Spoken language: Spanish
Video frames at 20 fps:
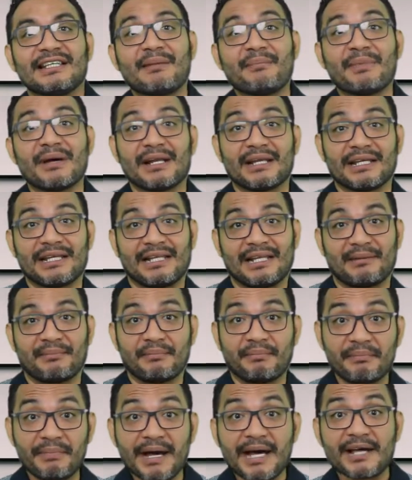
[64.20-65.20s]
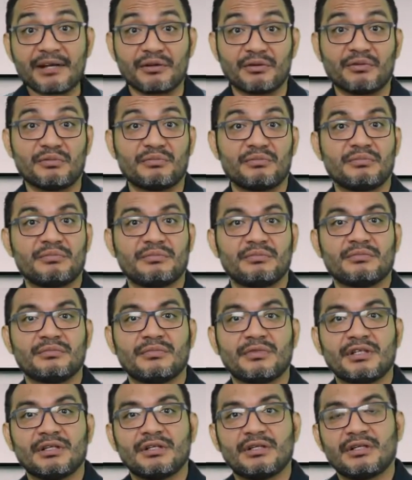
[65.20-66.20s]
que para que el amparo
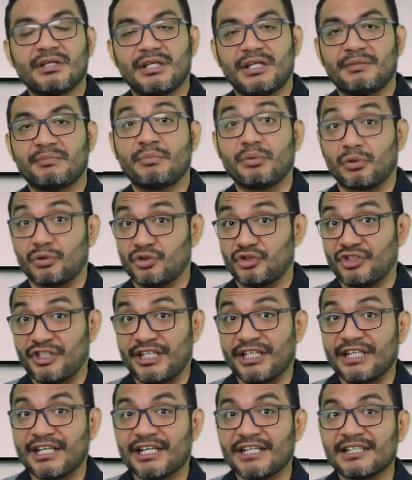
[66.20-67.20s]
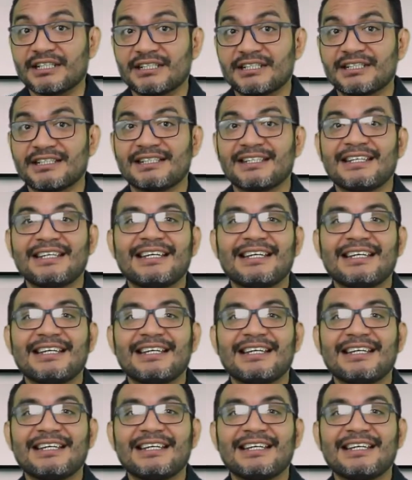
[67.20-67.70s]
proceda